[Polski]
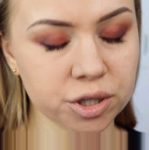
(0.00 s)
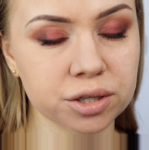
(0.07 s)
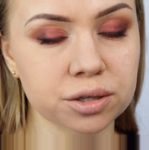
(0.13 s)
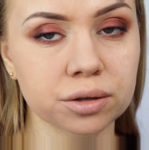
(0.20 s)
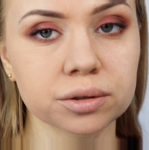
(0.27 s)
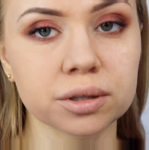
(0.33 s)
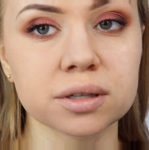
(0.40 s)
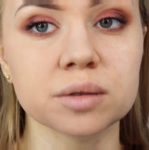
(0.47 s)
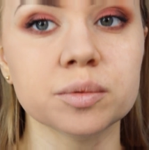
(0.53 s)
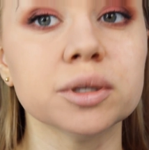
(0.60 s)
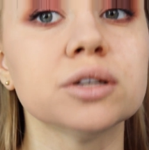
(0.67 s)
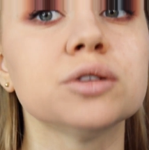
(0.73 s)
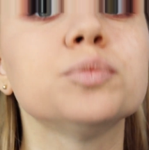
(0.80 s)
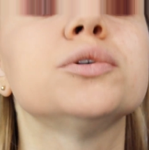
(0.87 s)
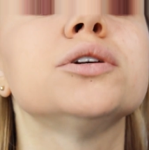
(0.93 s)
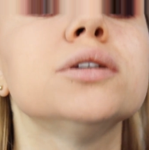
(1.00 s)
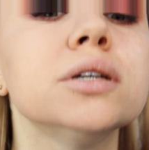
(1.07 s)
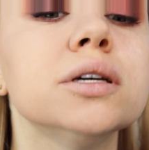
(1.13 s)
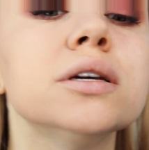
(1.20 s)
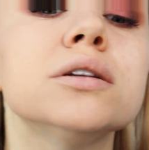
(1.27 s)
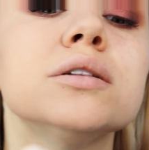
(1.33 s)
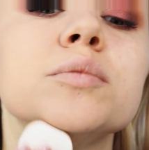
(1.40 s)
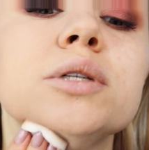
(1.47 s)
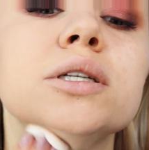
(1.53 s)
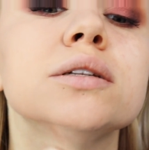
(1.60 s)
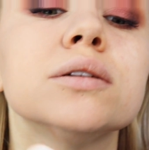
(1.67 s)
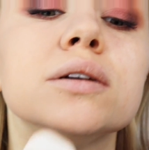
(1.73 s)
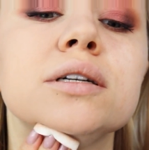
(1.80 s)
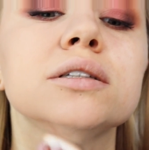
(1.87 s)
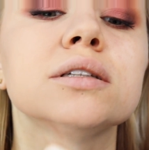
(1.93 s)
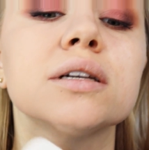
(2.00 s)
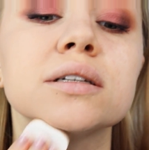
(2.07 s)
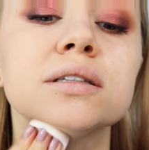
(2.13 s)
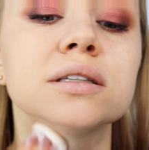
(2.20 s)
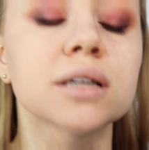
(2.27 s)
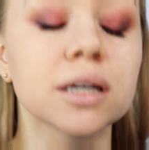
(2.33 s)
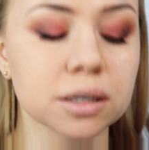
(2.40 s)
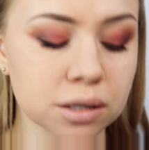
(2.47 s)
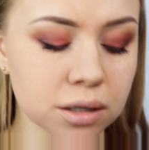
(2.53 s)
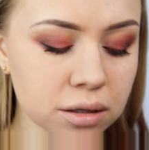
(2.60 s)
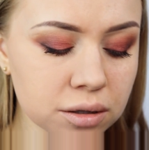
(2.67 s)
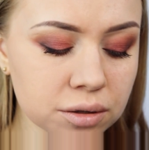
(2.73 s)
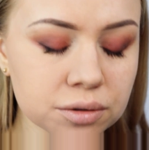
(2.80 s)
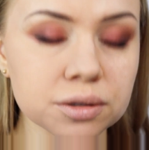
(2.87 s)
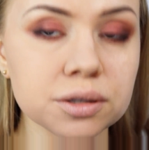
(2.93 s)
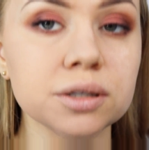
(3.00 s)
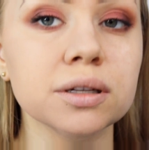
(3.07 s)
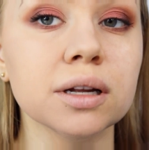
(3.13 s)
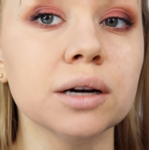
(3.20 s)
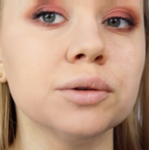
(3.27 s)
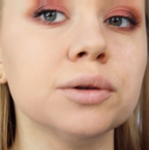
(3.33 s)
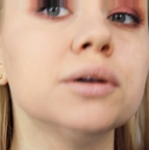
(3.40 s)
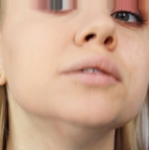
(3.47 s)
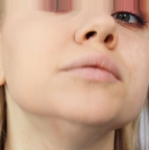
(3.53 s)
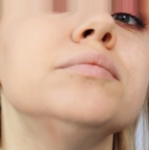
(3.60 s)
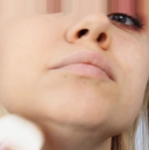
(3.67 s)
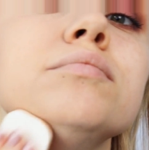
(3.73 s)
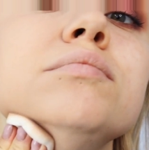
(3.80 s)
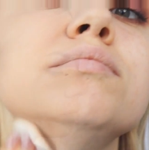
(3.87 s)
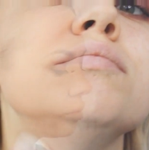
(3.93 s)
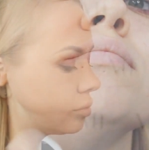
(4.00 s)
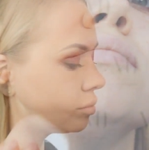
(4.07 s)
Przeciągnę sobie też po szyi, żeby się to aż tak strasznie nie odcinało.